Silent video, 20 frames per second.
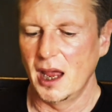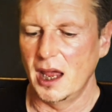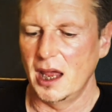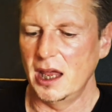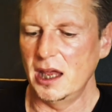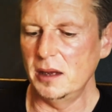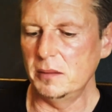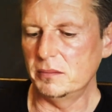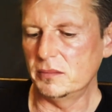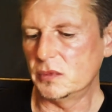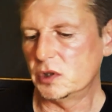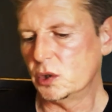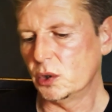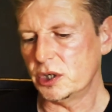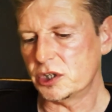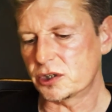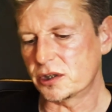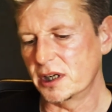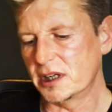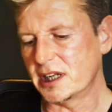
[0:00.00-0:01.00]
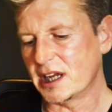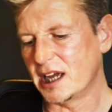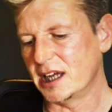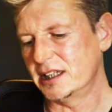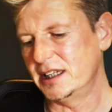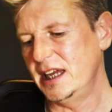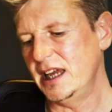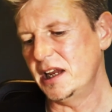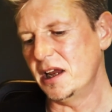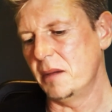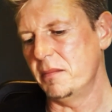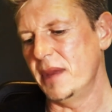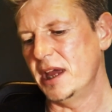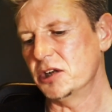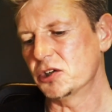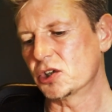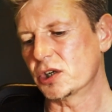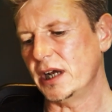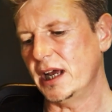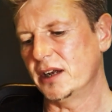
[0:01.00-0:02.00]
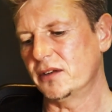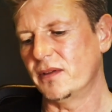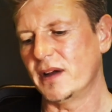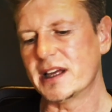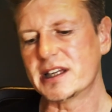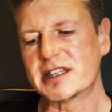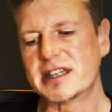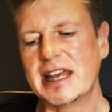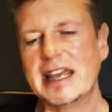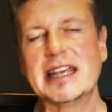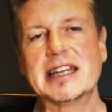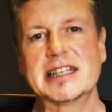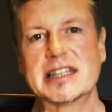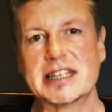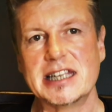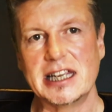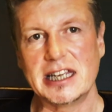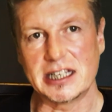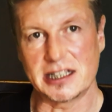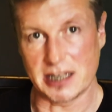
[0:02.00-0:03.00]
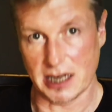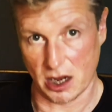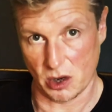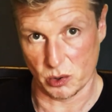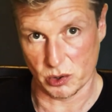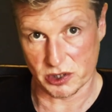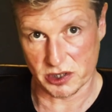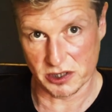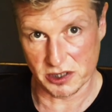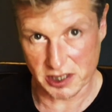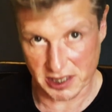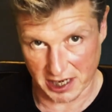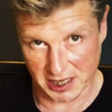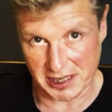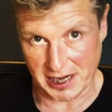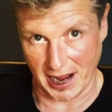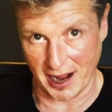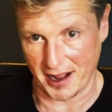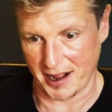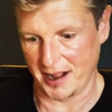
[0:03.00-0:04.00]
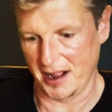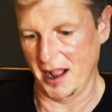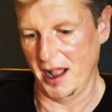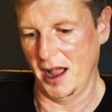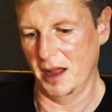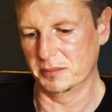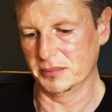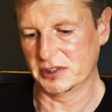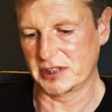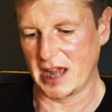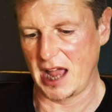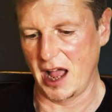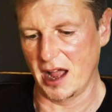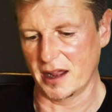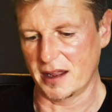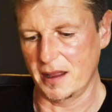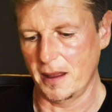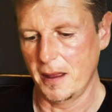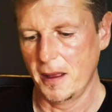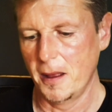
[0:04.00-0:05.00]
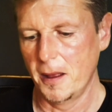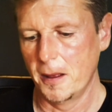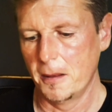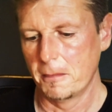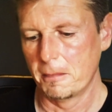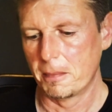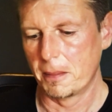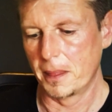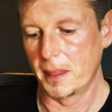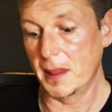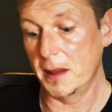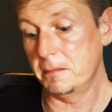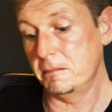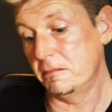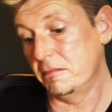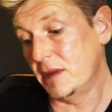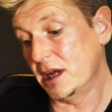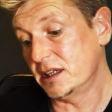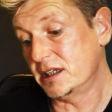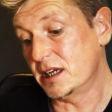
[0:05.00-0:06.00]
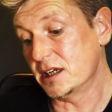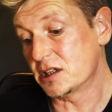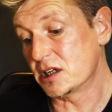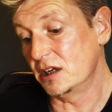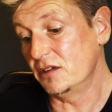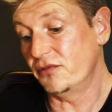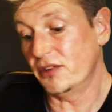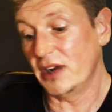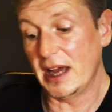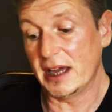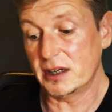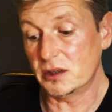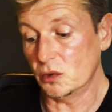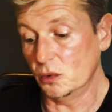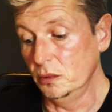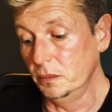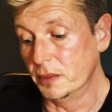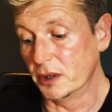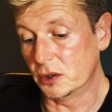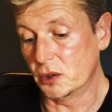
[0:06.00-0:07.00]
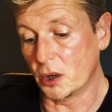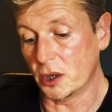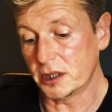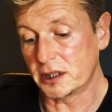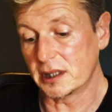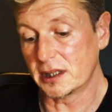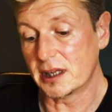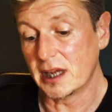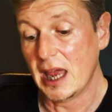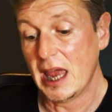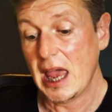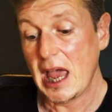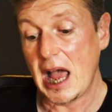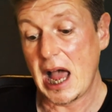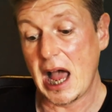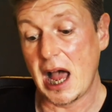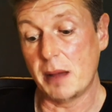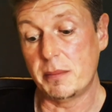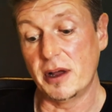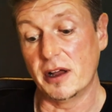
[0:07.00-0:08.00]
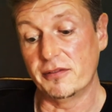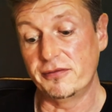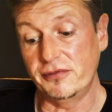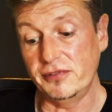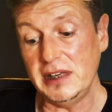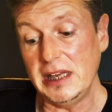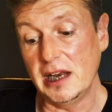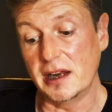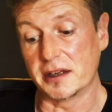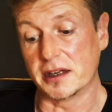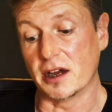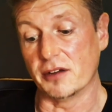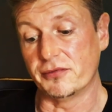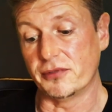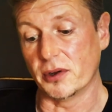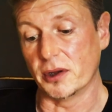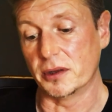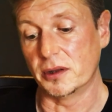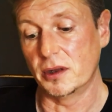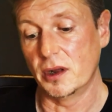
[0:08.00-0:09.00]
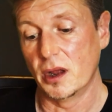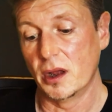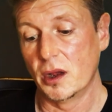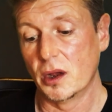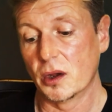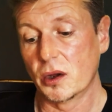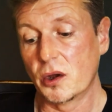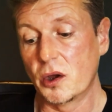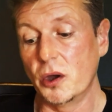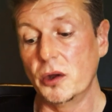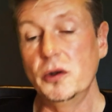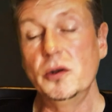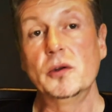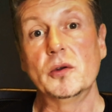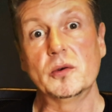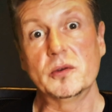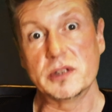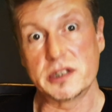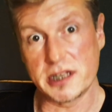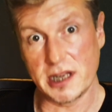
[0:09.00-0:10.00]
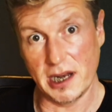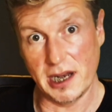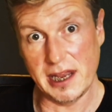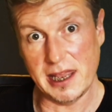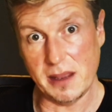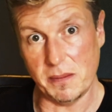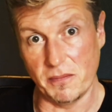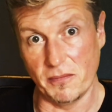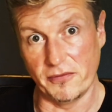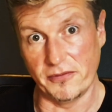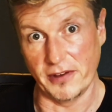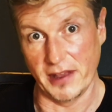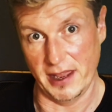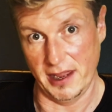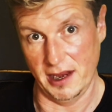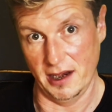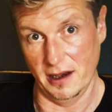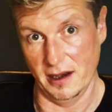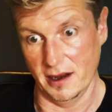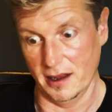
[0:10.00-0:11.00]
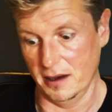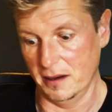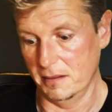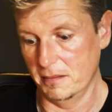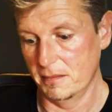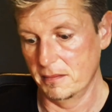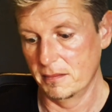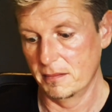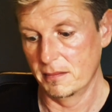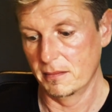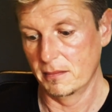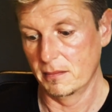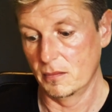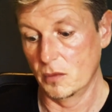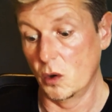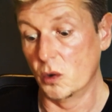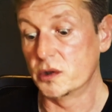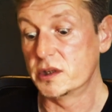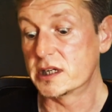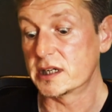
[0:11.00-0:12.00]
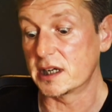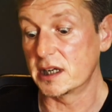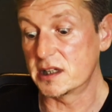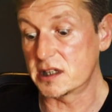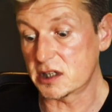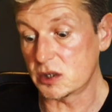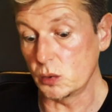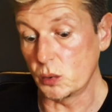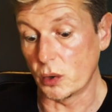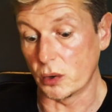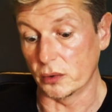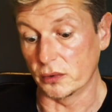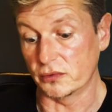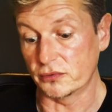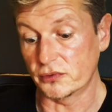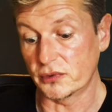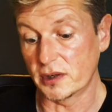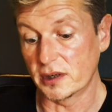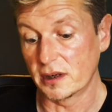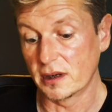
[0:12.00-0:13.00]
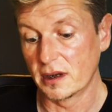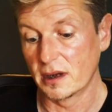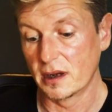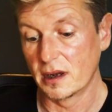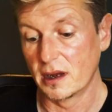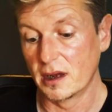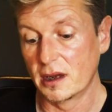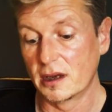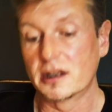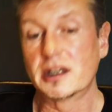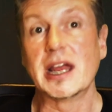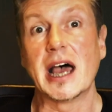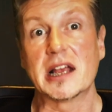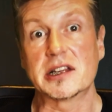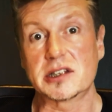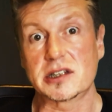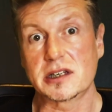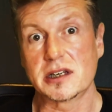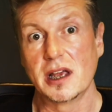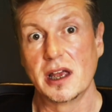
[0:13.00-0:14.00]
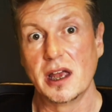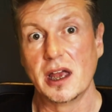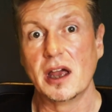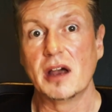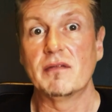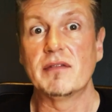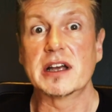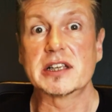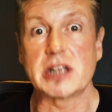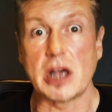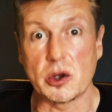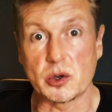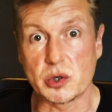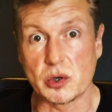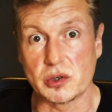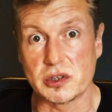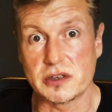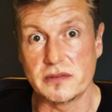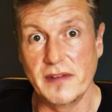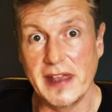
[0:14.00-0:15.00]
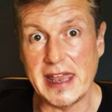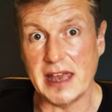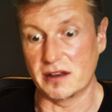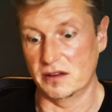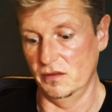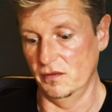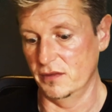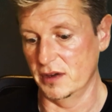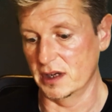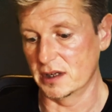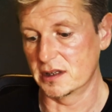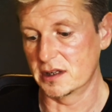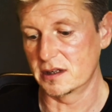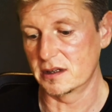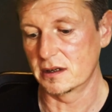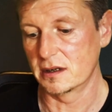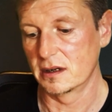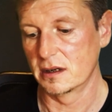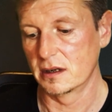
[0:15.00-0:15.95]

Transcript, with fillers: Im Durchschnitt hat jeder Mensch etwa 60.000 Gedanken am Tag. Manche sind vielleicht unbedeutend, aber viele davon können unser Leben verändern, unsere Zukunft, das, was aus uns werden wird